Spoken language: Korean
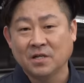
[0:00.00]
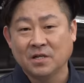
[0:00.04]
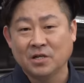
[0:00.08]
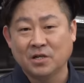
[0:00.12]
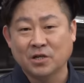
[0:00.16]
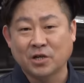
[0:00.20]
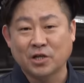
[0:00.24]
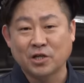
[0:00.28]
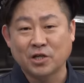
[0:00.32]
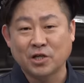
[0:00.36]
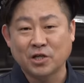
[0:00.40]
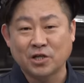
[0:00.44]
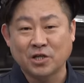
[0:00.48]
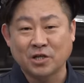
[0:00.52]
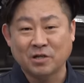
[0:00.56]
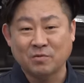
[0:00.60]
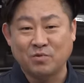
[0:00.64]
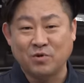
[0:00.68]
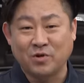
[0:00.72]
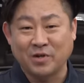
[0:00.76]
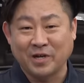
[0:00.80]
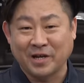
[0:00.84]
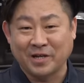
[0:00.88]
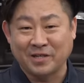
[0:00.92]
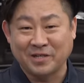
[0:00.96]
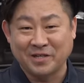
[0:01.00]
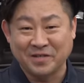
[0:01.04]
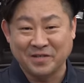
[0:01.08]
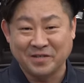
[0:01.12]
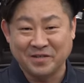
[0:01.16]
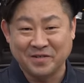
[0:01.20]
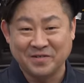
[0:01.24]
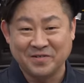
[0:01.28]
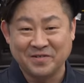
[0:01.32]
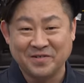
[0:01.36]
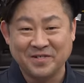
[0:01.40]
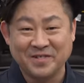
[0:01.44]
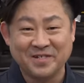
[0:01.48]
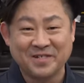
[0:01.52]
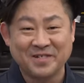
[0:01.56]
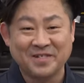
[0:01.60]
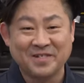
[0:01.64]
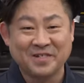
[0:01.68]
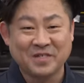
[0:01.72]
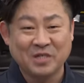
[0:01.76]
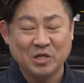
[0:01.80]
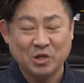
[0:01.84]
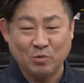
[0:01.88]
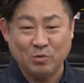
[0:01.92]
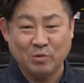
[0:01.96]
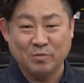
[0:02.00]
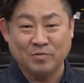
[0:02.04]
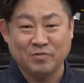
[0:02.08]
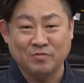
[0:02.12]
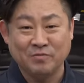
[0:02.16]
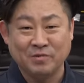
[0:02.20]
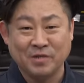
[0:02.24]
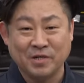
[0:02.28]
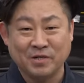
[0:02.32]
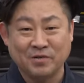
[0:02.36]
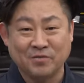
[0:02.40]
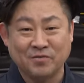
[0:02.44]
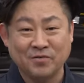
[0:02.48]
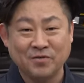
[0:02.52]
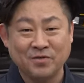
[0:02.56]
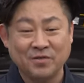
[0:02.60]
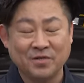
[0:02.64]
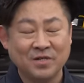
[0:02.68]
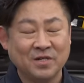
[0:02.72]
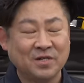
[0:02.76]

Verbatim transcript: 에이에스 항목이 안 된대요. 소모품이라고.